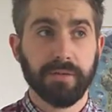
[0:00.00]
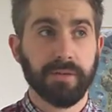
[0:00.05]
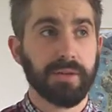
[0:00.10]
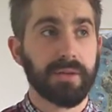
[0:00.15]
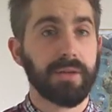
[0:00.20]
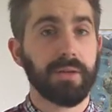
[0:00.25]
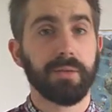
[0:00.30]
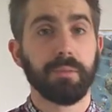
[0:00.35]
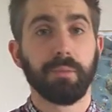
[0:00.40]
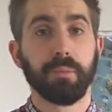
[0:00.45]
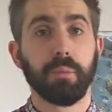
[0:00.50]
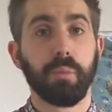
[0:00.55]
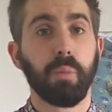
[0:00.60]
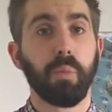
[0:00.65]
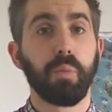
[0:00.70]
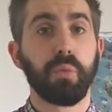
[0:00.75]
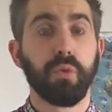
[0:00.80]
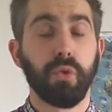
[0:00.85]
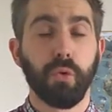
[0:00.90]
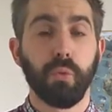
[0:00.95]
ce qui est
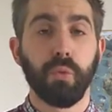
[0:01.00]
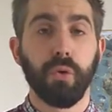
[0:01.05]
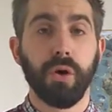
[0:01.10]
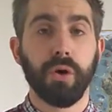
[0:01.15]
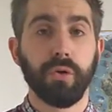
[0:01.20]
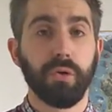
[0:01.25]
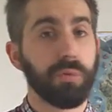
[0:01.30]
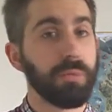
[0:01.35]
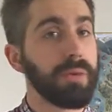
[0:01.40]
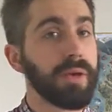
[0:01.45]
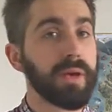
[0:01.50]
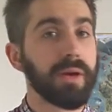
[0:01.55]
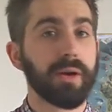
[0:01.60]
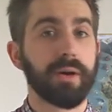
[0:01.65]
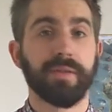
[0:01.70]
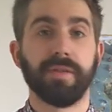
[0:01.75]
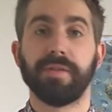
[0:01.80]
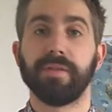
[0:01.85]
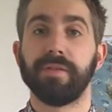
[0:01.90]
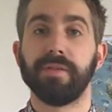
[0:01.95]
pour moi le meilleur
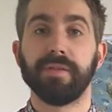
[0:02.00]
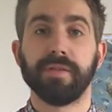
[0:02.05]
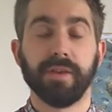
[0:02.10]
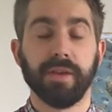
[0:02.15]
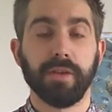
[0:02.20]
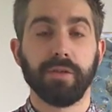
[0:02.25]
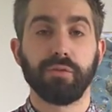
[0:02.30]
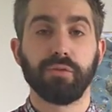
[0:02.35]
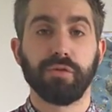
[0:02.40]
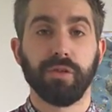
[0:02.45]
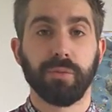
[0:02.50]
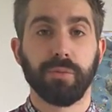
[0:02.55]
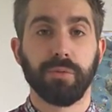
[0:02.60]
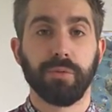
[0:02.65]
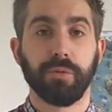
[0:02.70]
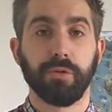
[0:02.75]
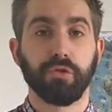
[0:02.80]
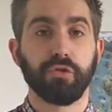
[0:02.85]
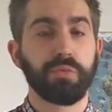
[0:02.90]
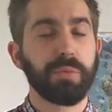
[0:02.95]
Assassin's Creed, tout
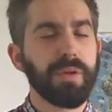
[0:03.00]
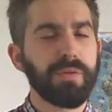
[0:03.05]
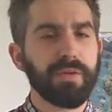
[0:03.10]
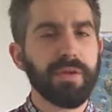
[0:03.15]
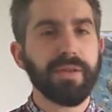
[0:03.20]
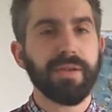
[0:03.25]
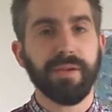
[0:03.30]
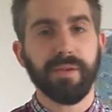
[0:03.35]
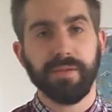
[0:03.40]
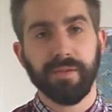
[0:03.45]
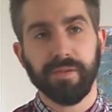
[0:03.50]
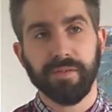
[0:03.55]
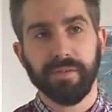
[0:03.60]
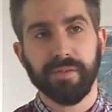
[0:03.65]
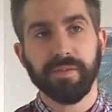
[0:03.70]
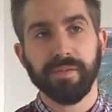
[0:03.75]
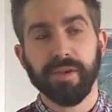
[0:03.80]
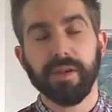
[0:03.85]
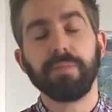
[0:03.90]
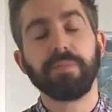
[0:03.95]
simplement. Je suis pas fan des
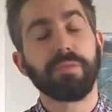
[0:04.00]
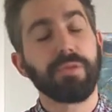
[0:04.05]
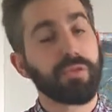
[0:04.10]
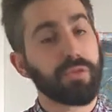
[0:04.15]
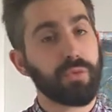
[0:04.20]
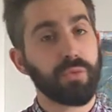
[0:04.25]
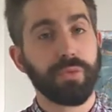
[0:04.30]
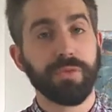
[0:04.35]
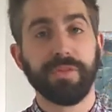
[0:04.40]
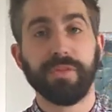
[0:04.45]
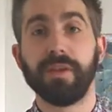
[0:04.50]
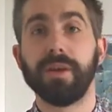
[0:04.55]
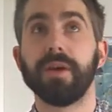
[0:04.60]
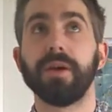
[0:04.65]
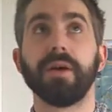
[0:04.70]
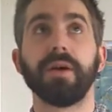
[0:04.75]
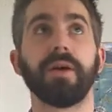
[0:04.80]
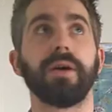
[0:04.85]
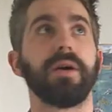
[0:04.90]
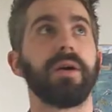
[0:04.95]
Assassin's Creed, mais celui-ci,
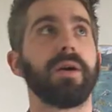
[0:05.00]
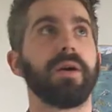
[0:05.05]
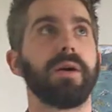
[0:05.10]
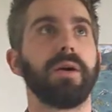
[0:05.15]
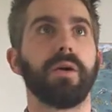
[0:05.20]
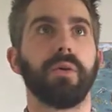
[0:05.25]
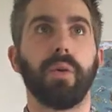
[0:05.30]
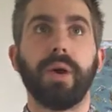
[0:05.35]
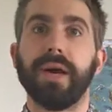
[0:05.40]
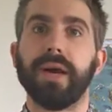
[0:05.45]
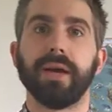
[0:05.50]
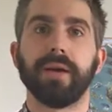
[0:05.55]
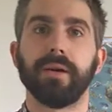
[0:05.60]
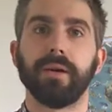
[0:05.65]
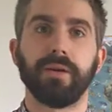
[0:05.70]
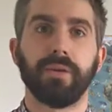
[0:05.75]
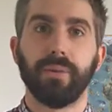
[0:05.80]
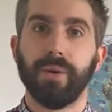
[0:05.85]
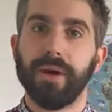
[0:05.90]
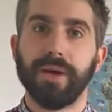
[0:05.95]
ouais,
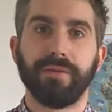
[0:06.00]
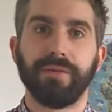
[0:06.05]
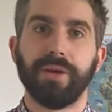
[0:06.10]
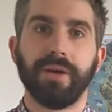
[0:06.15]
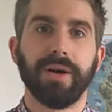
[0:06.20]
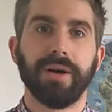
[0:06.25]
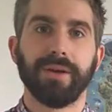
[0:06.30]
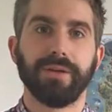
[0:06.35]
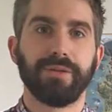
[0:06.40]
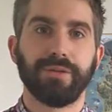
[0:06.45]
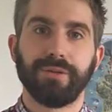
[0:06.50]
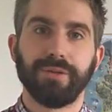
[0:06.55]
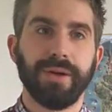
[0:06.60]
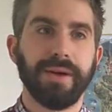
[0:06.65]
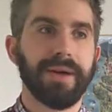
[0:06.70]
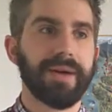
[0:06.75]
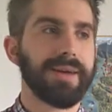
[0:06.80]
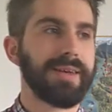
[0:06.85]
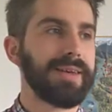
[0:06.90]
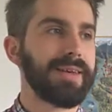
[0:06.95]
ouais, voilà,
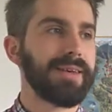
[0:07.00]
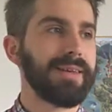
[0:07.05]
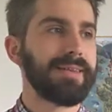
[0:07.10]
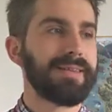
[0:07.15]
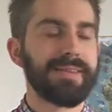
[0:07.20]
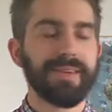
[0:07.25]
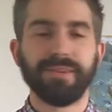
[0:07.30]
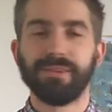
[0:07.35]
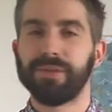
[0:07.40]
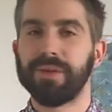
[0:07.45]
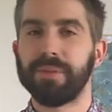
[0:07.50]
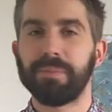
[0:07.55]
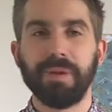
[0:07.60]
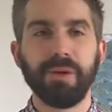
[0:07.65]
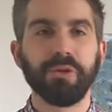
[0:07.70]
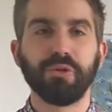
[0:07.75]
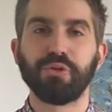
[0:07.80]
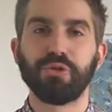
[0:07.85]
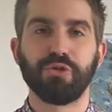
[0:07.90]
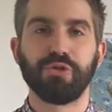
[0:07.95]
celui-là, il tire son
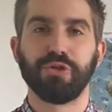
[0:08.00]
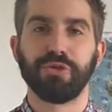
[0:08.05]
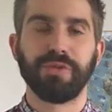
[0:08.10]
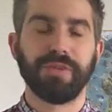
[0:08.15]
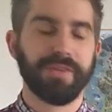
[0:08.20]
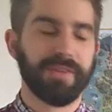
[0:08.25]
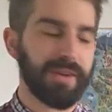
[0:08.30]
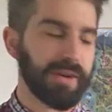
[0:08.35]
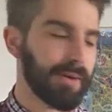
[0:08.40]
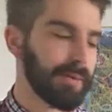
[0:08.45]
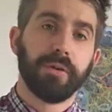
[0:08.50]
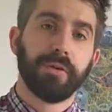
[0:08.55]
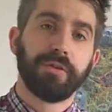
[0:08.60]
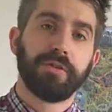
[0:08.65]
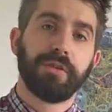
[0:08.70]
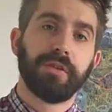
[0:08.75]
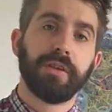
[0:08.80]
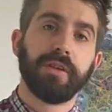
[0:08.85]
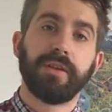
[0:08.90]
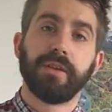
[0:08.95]
épingle du jeu, j'ai envie de dire. Mais
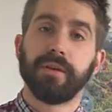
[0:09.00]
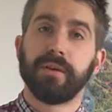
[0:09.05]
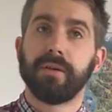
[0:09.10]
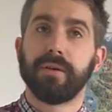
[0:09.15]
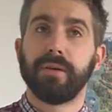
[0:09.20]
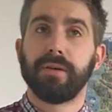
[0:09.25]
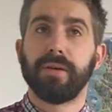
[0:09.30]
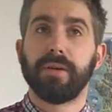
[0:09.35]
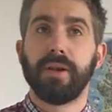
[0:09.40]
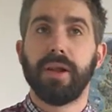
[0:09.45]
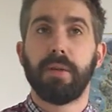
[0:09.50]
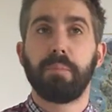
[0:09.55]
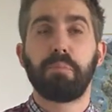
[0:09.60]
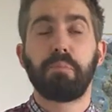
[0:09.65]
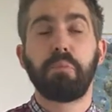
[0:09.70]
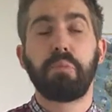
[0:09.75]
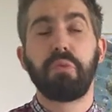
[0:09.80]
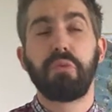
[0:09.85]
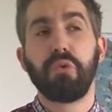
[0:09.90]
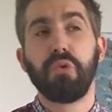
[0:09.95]
aussi de la
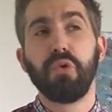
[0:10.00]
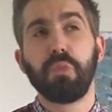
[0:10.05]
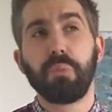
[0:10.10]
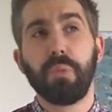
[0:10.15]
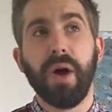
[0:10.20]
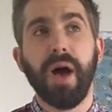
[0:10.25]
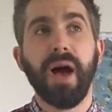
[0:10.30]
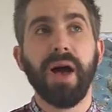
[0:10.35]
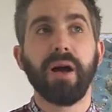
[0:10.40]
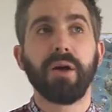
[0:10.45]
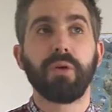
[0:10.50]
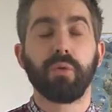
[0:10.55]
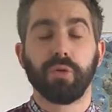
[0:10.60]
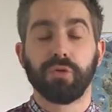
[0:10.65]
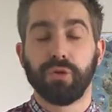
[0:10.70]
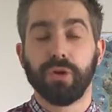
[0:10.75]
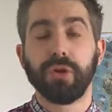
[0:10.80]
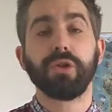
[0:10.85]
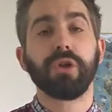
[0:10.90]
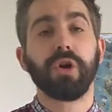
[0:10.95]
plupart, ou en
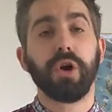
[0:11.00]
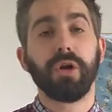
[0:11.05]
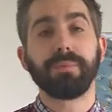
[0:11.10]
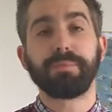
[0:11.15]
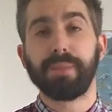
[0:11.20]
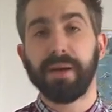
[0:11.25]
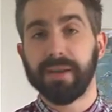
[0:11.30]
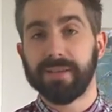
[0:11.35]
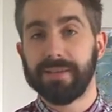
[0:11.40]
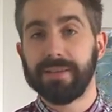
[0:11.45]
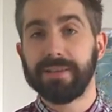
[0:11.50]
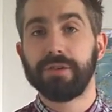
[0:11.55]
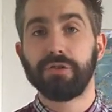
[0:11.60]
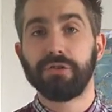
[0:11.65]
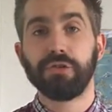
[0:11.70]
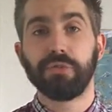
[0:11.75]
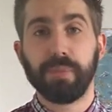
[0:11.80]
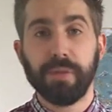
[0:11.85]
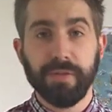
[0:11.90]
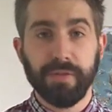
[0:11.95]
tout cas une grande partie des
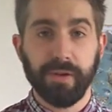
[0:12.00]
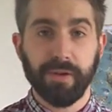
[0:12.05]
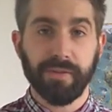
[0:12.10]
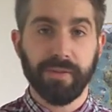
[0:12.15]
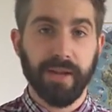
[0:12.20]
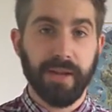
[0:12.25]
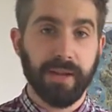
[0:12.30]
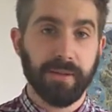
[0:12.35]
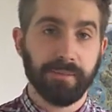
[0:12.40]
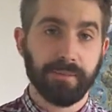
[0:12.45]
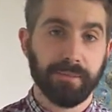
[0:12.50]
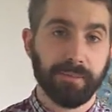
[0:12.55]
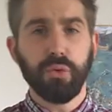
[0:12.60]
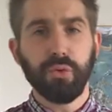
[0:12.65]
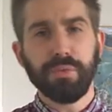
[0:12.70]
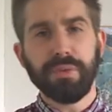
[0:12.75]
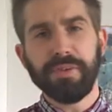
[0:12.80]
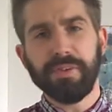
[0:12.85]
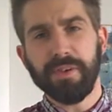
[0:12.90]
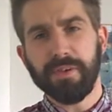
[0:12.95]
jeux Splinter Cell. Et
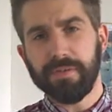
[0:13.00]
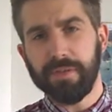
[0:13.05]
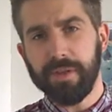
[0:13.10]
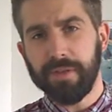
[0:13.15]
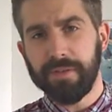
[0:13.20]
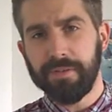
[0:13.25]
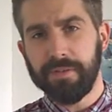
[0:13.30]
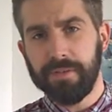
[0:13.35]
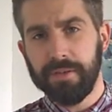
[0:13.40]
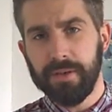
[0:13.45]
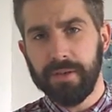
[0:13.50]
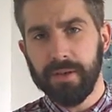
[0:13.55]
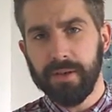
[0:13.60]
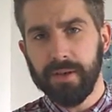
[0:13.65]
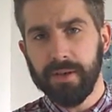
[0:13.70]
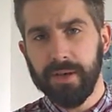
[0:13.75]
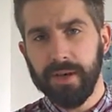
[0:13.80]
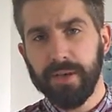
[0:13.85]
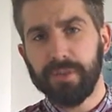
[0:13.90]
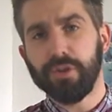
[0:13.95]
Ubisoft NC
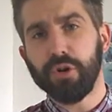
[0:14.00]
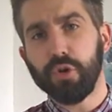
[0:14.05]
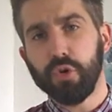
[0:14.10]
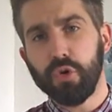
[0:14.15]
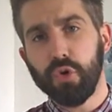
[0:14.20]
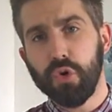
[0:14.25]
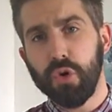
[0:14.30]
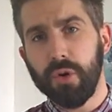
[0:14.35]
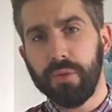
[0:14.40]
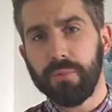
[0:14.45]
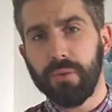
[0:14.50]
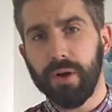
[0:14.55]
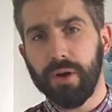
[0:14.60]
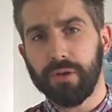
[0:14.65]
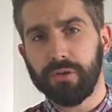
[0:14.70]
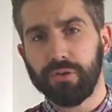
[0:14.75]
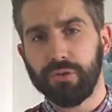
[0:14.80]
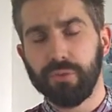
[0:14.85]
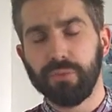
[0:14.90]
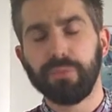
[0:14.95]
est en
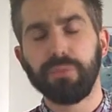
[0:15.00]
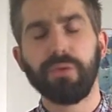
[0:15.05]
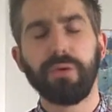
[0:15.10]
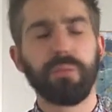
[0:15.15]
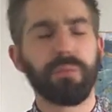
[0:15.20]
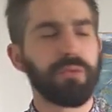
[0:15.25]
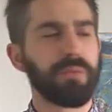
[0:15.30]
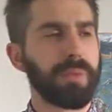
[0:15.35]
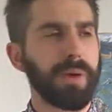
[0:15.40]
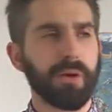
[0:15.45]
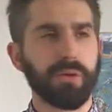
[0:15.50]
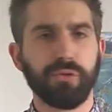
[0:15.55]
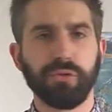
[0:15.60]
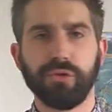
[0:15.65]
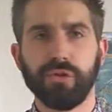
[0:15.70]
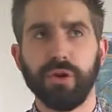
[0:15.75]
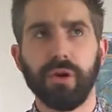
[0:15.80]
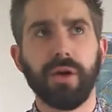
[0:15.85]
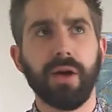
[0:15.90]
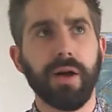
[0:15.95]
collaboration la plupart
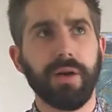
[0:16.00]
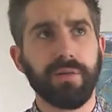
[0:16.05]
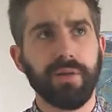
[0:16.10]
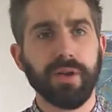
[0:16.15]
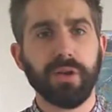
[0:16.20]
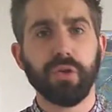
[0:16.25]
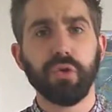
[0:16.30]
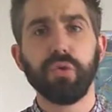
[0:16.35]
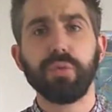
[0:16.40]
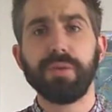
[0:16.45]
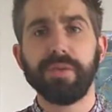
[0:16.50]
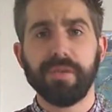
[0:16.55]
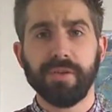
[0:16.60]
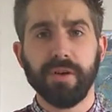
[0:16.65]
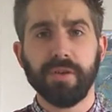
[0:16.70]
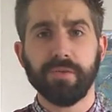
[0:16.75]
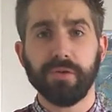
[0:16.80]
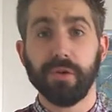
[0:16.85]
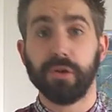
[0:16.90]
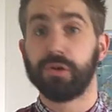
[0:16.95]
du temps avec
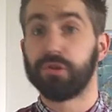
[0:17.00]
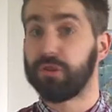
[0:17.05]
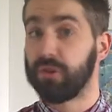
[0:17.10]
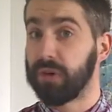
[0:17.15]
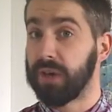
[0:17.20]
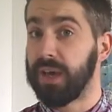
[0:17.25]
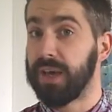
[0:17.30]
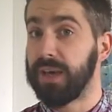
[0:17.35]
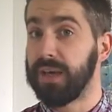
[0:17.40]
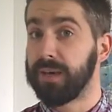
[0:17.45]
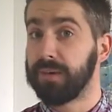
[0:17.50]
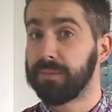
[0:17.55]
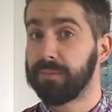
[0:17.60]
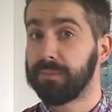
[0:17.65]
Ubisoft Shanghai,